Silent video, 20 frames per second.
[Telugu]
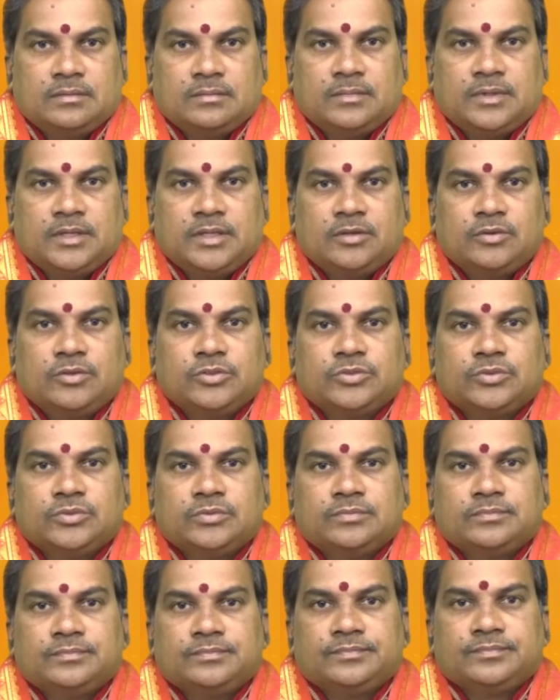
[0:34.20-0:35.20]
మరి ఈరోజు
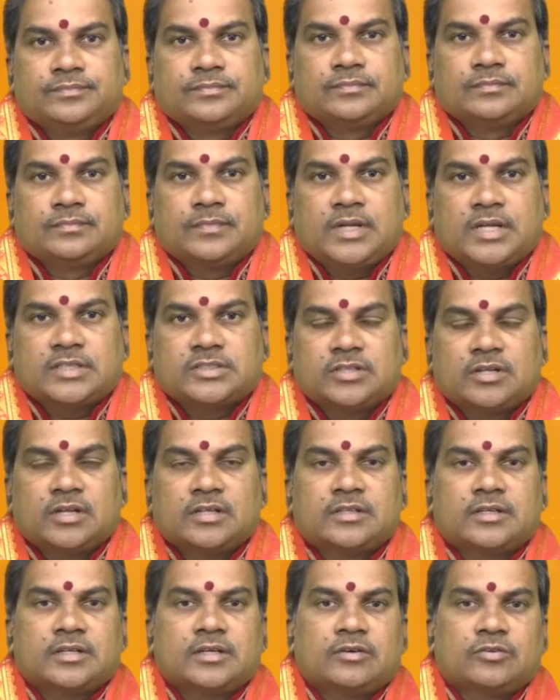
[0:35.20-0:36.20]

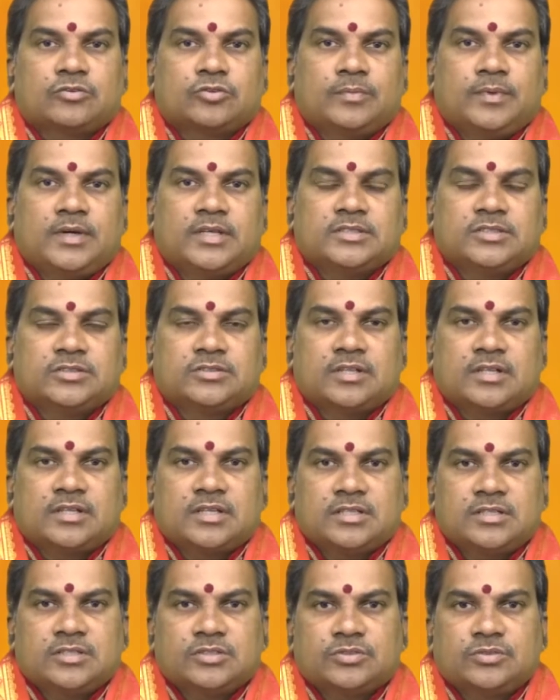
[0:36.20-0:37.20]
ప్రేక్షకులందరికీ కూడా శుభాశీస్సులు
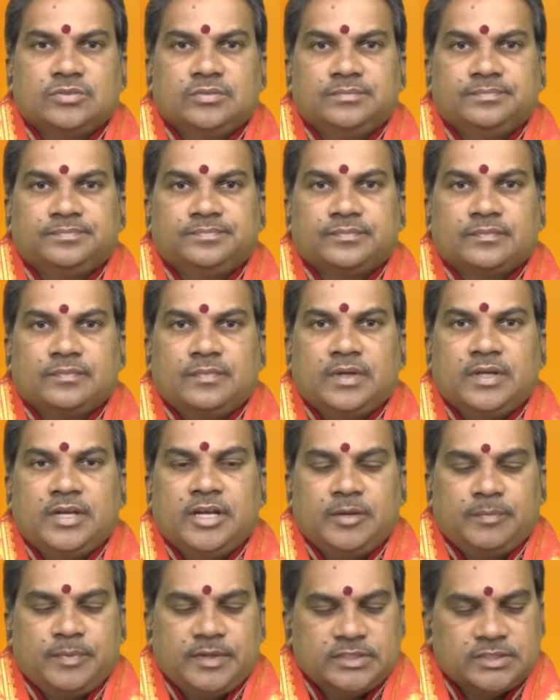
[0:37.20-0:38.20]
అందజేస్తూ మన
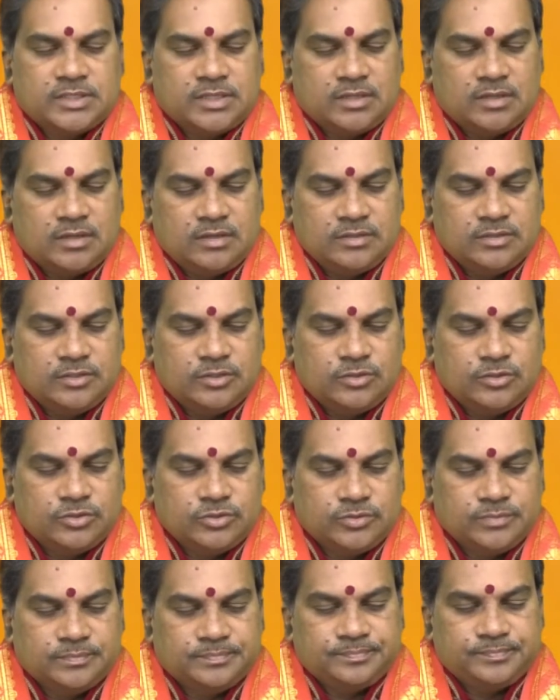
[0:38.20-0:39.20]
నేటి పంచాంగంలో
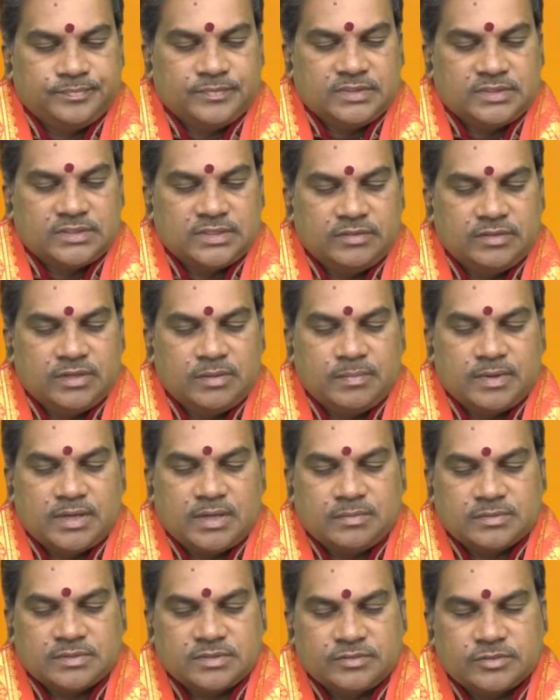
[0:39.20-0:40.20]
ఈరోజు శ్రీ
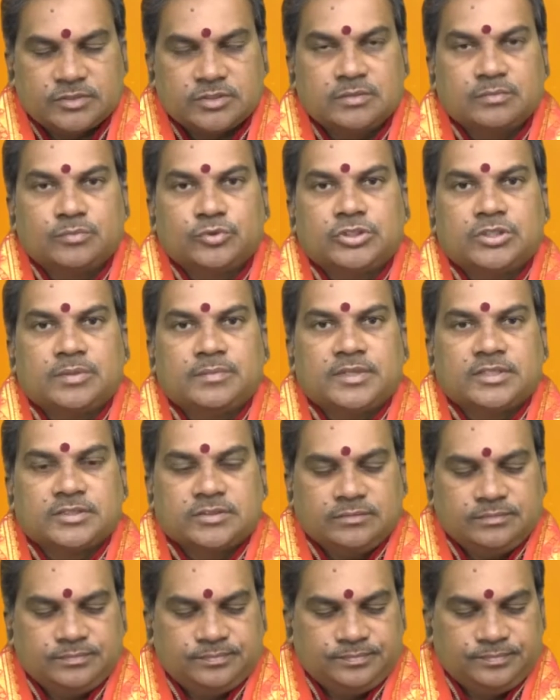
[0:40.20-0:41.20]
విలంబనామ సంవత్సరం
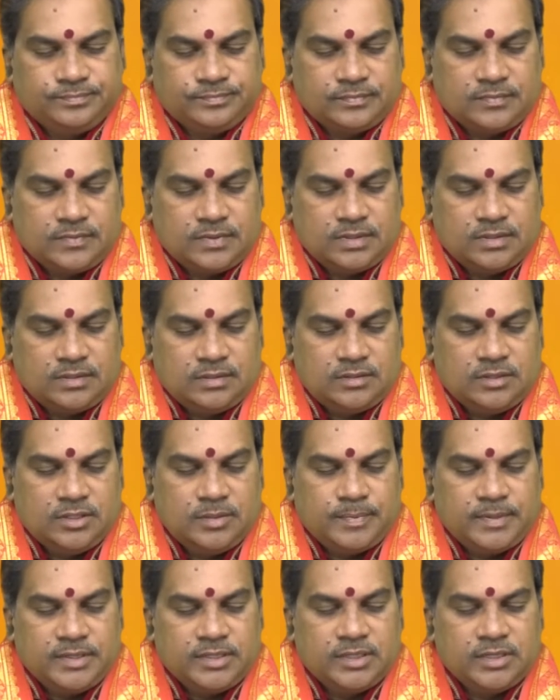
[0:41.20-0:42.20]
పుష్యమాసం ది
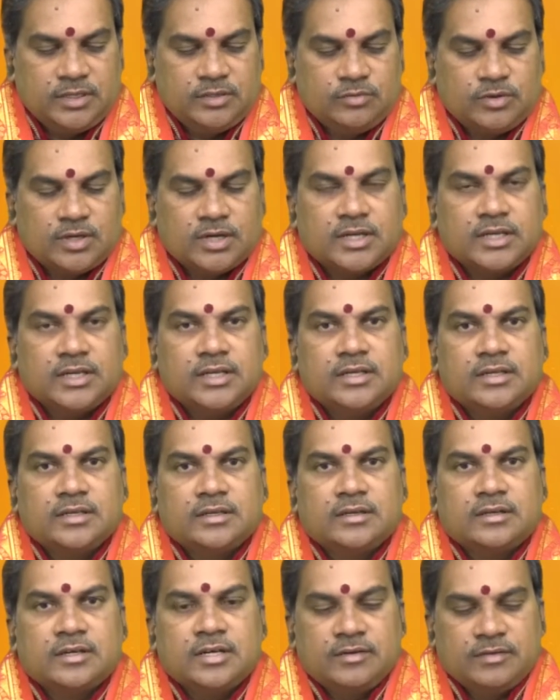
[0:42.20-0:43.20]
పదిహేడు ఒకటి
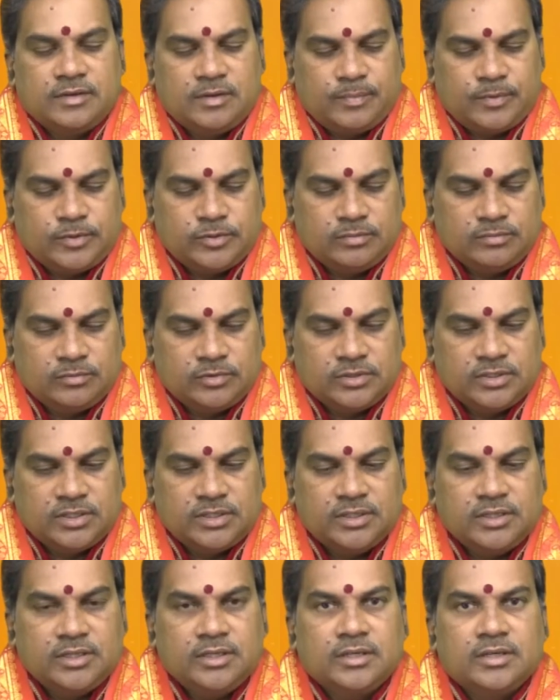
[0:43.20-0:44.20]
రెండు వేల పంతొమ్మిదో
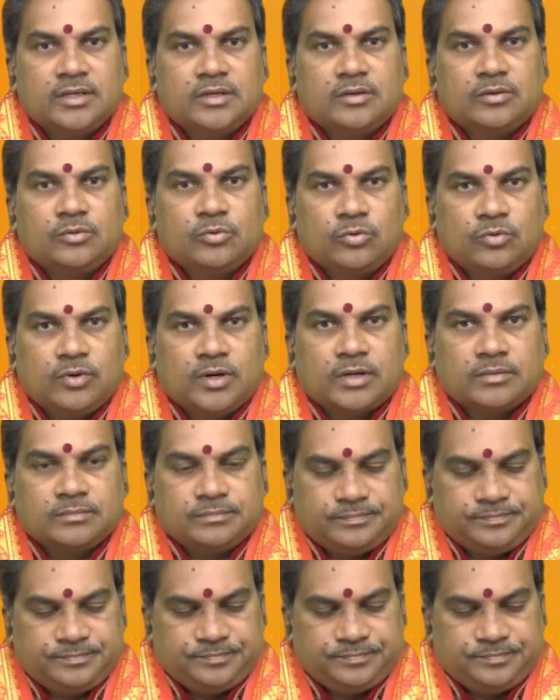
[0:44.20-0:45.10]
తేదీ గురువారం